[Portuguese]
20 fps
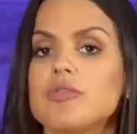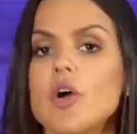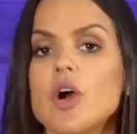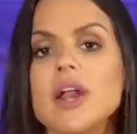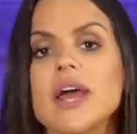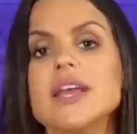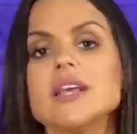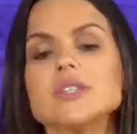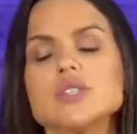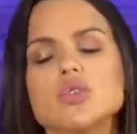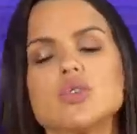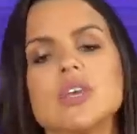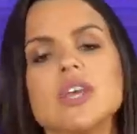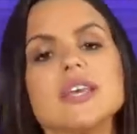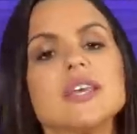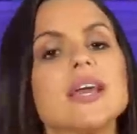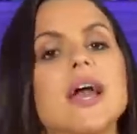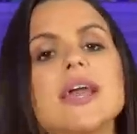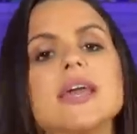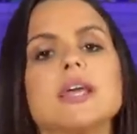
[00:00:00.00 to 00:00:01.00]
Fora isso, o
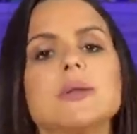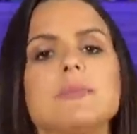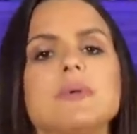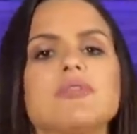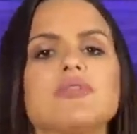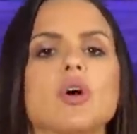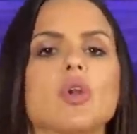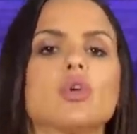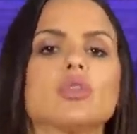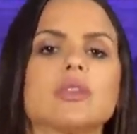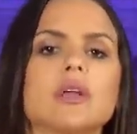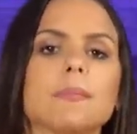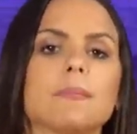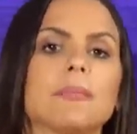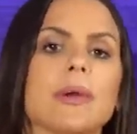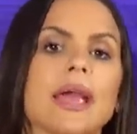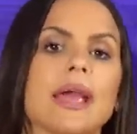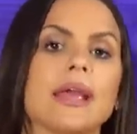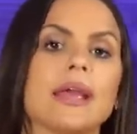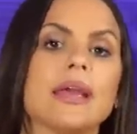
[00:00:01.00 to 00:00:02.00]
que a IRB falou
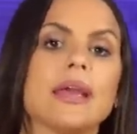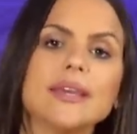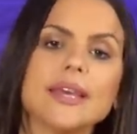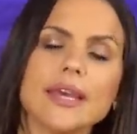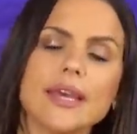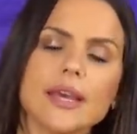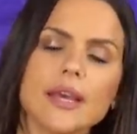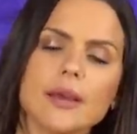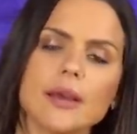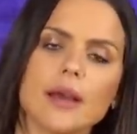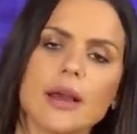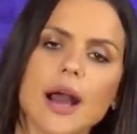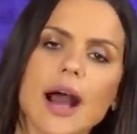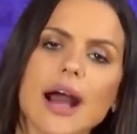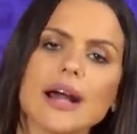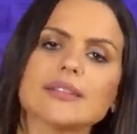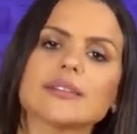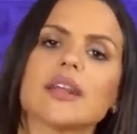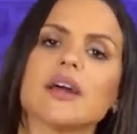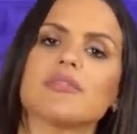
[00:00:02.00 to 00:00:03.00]
também? Que
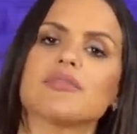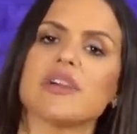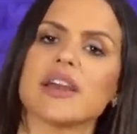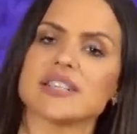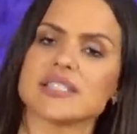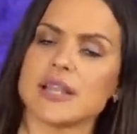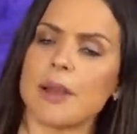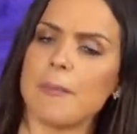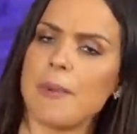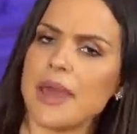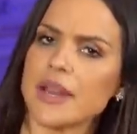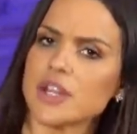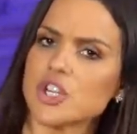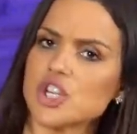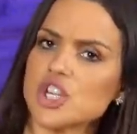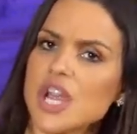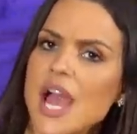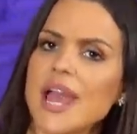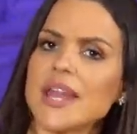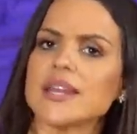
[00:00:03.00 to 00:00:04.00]
através da
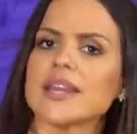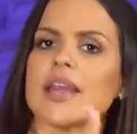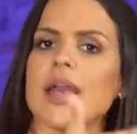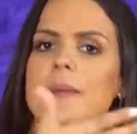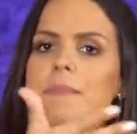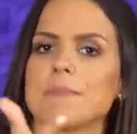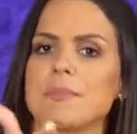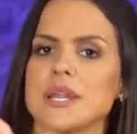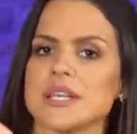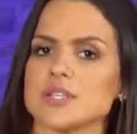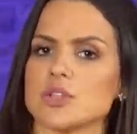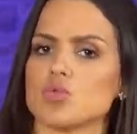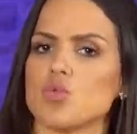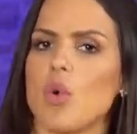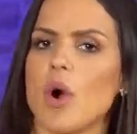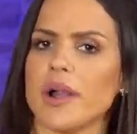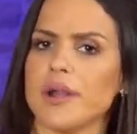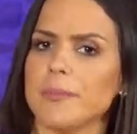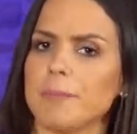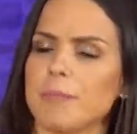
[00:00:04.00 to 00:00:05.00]
Berkshire, que é a empresa
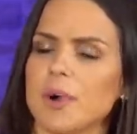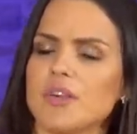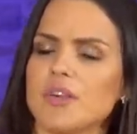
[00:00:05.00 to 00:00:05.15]
do Warren